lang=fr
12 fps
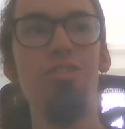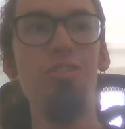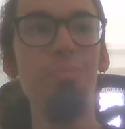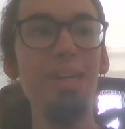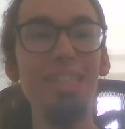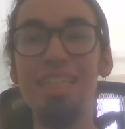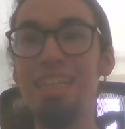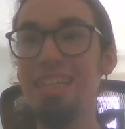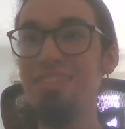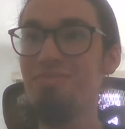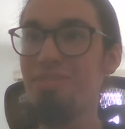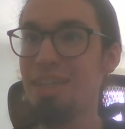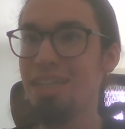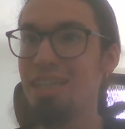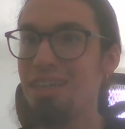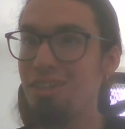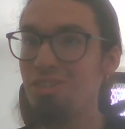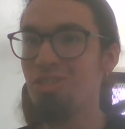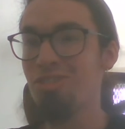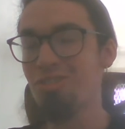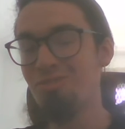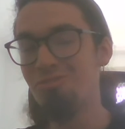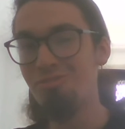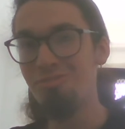On passe des livres maintenant
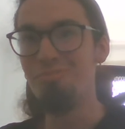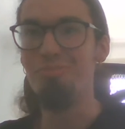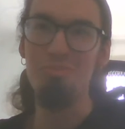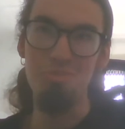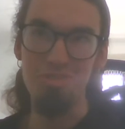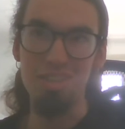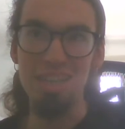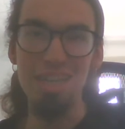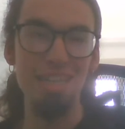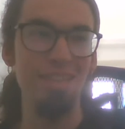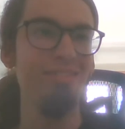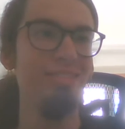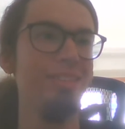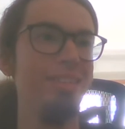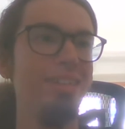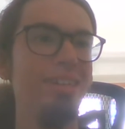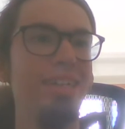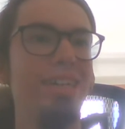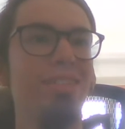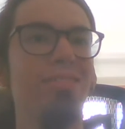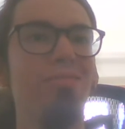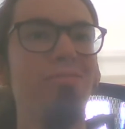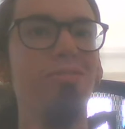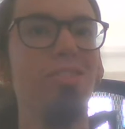jusqu'au musée et tout ça. Alors
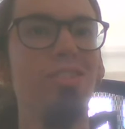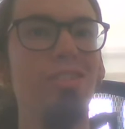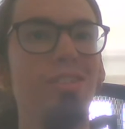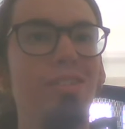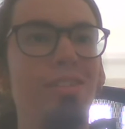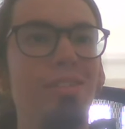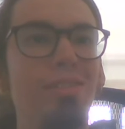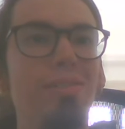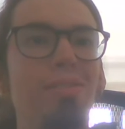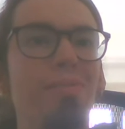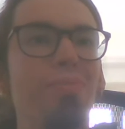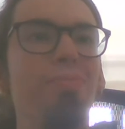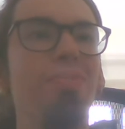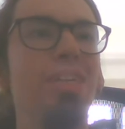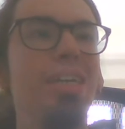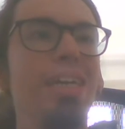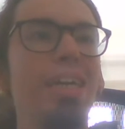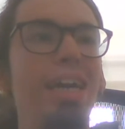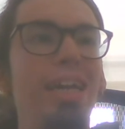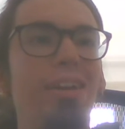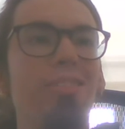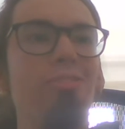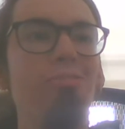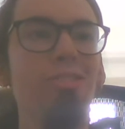donc, euh,
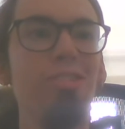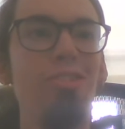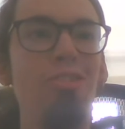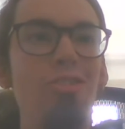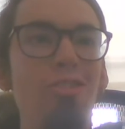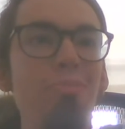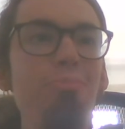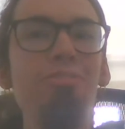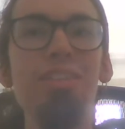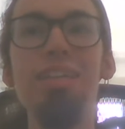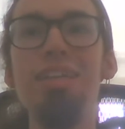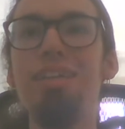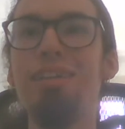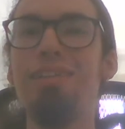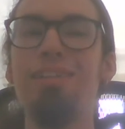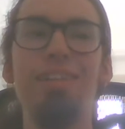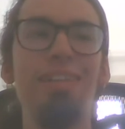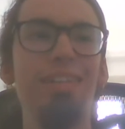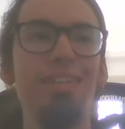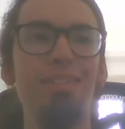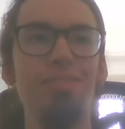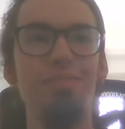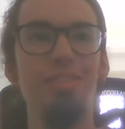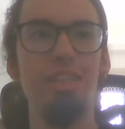alors donc euh, le musée,
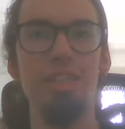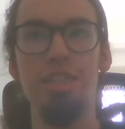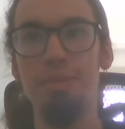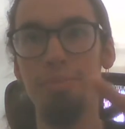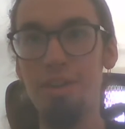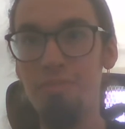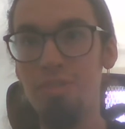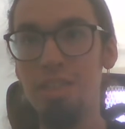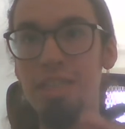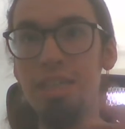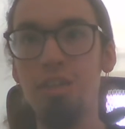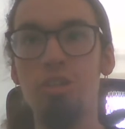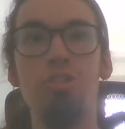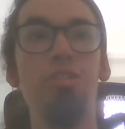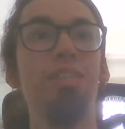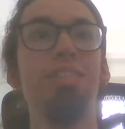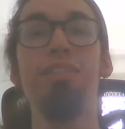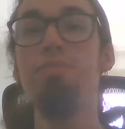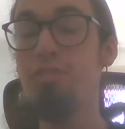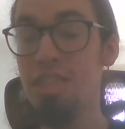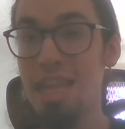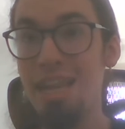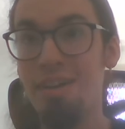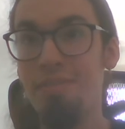j'aimerais vous dire que si
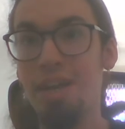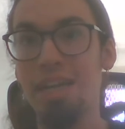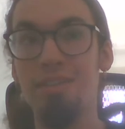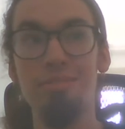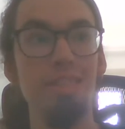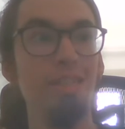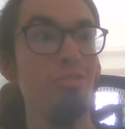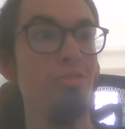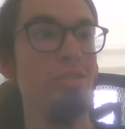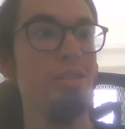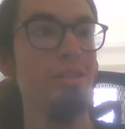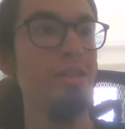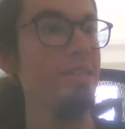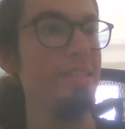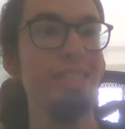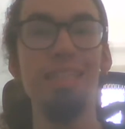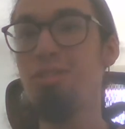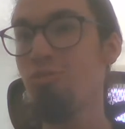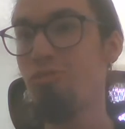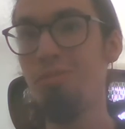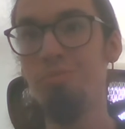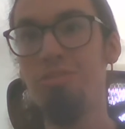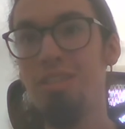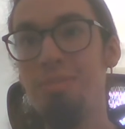vous allez en vacances et tout ça, ces
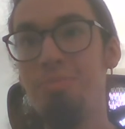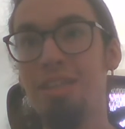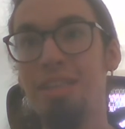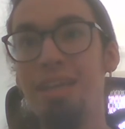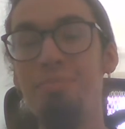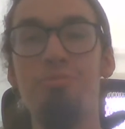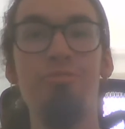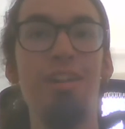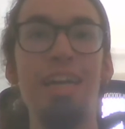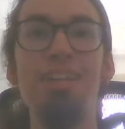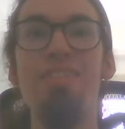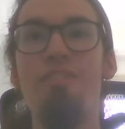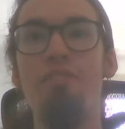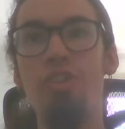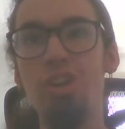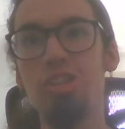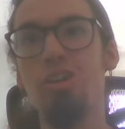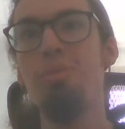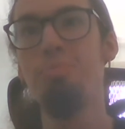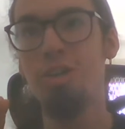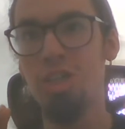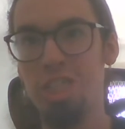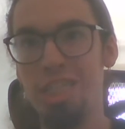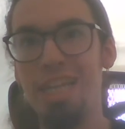trois musées peut-être pourraient être votre
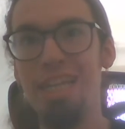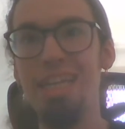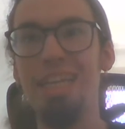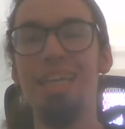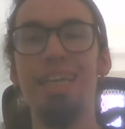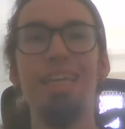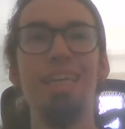prochaine,